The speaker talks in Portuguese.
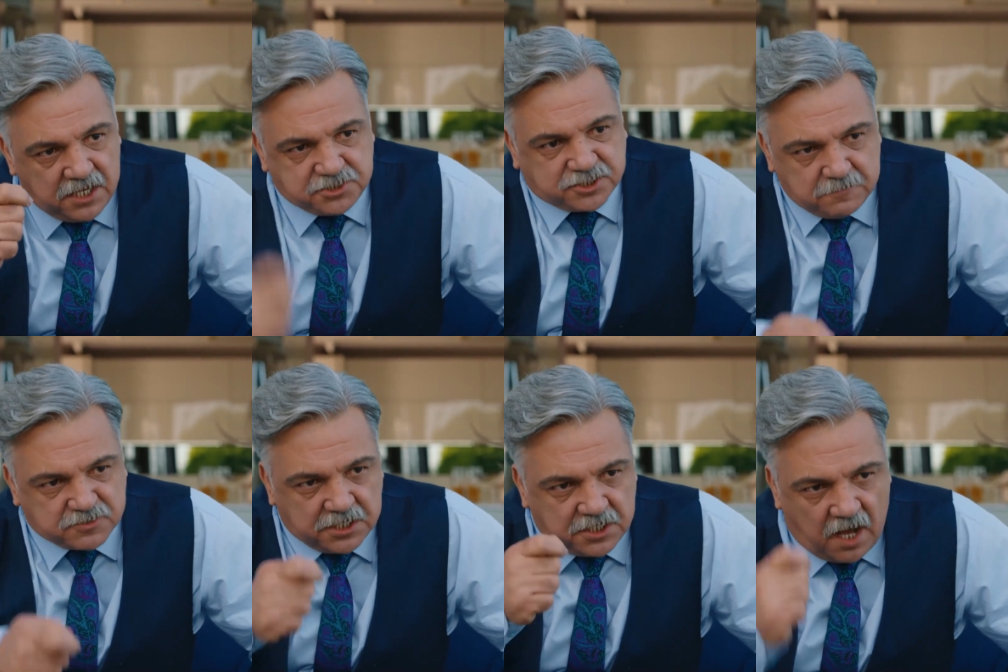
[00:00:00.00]
trabalhar
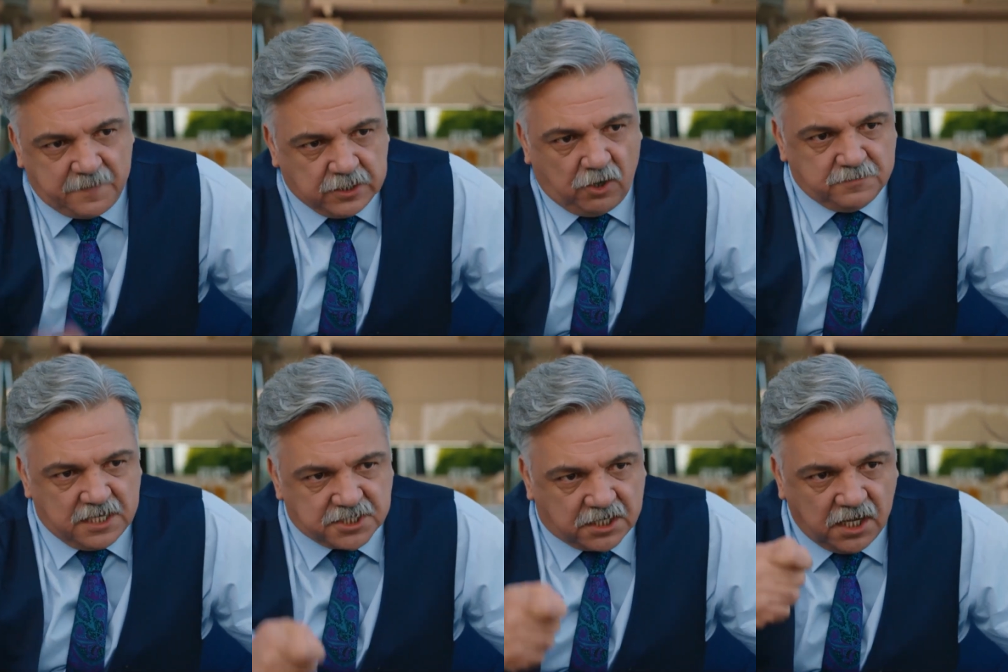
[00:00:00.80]
como todo mundo
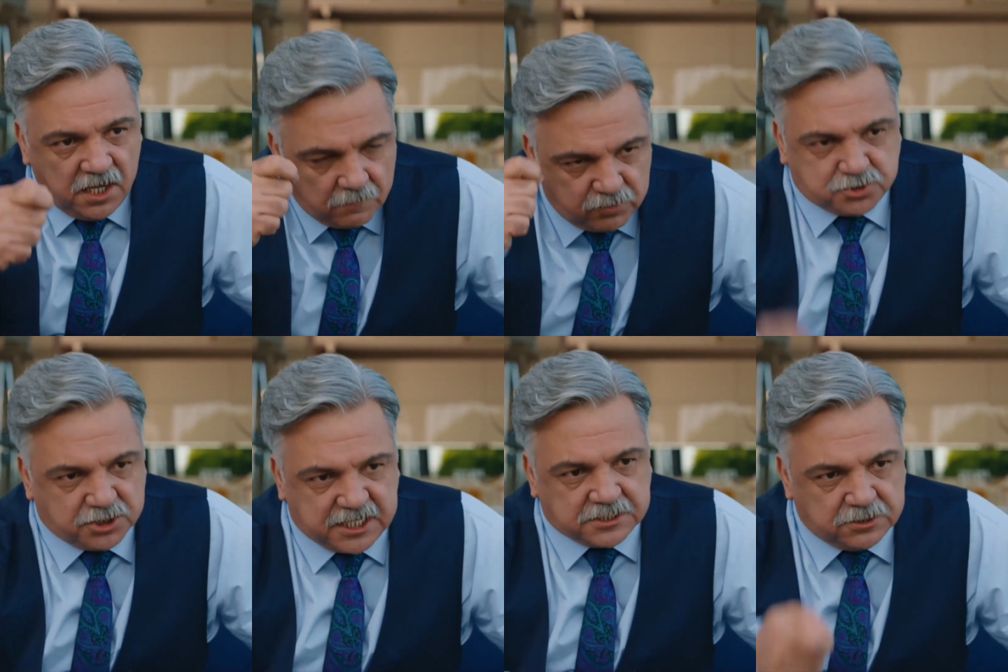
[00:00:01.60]
faz.
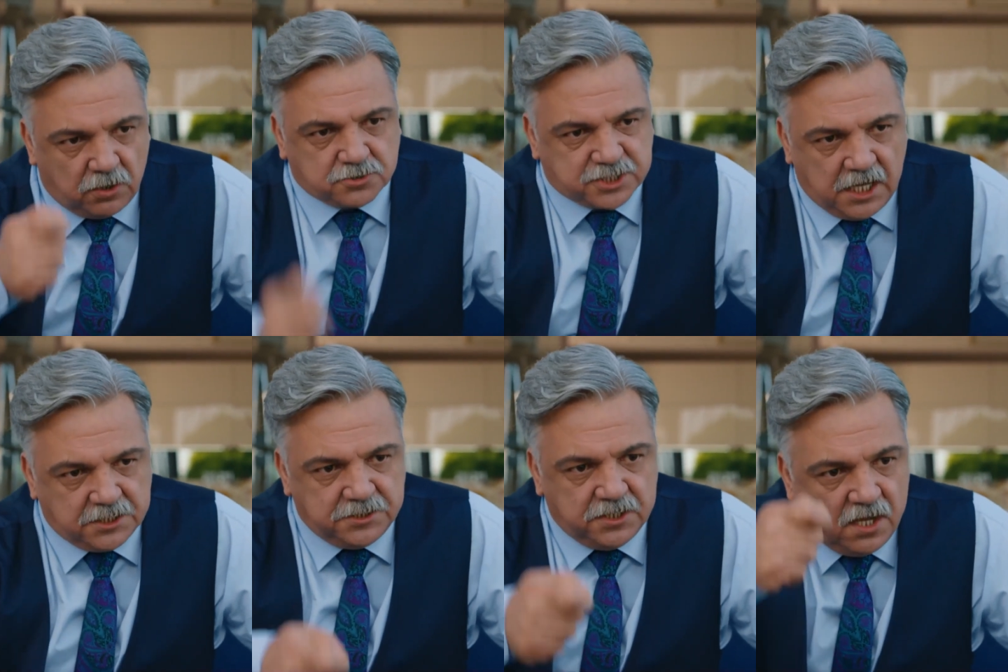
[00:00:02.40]
Se esforçar na
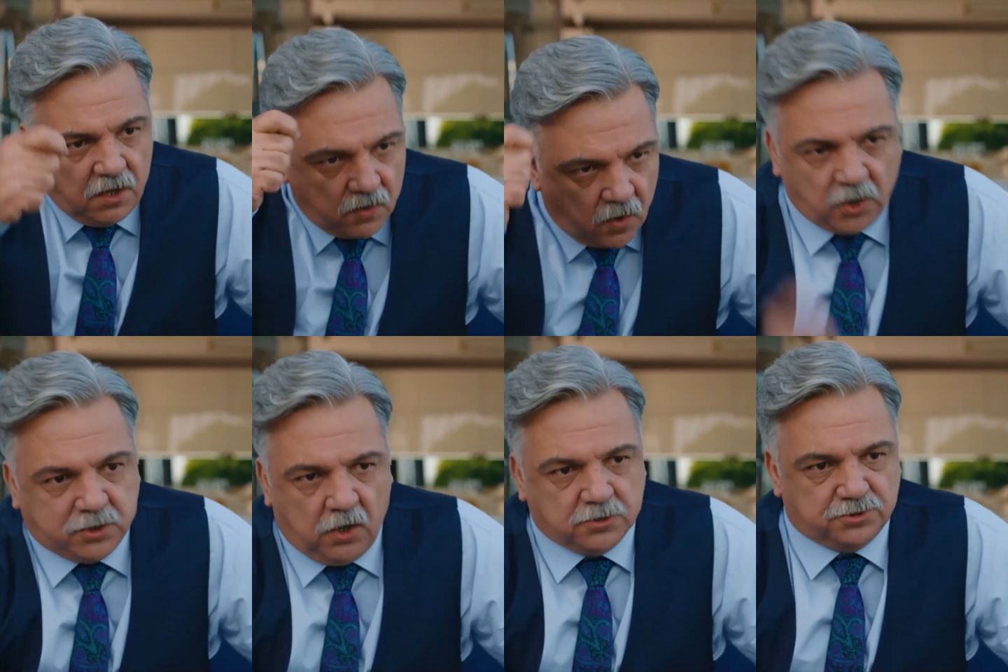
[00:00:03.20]
nossa empresa
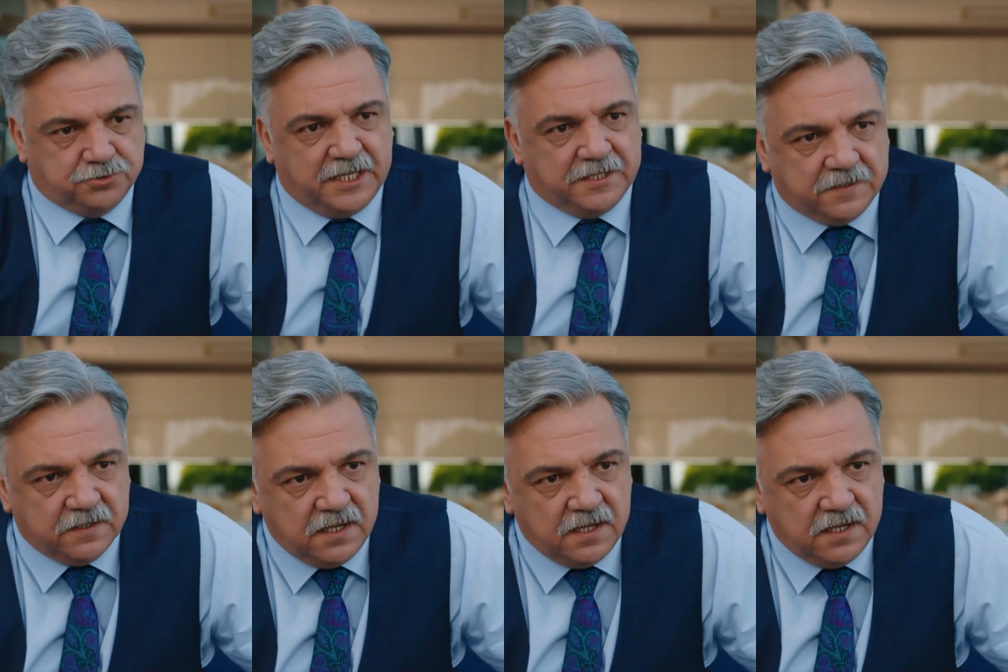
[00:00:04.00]
por pelo menos